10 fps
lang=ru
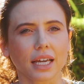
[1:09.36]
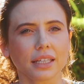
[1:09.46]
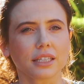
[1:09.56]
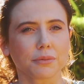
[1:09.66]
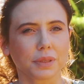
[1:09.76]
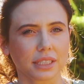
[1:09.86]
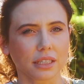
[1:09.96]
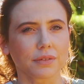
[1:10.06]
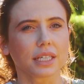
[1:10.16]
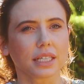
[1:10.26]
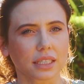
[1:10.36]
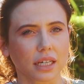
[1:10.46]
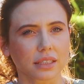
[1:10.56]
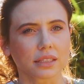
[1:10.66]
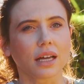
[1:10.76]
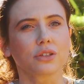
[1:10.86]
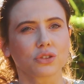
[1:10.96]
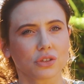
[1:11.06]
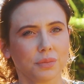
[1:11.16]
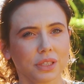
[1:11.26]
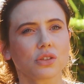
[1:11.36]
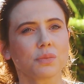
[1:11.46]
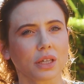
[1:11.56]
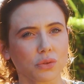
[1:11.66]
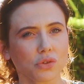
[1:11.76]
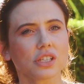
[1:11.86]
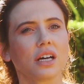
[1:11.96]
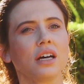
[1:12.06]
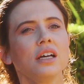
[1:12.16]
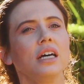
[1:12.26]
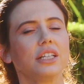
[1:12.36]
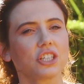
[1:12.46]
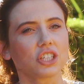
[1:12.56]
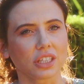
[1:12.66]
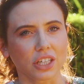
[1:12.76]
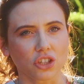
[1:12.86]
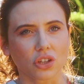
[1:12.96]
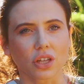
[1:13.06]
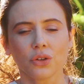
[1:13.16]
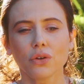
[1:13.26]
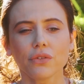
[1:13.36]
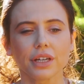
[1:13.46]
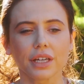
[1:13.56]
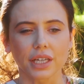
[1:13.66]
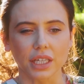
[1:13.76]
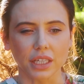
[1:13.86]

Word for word: Я интерпретировала это как знак судьбы, что мне нужно начинать что-то новое.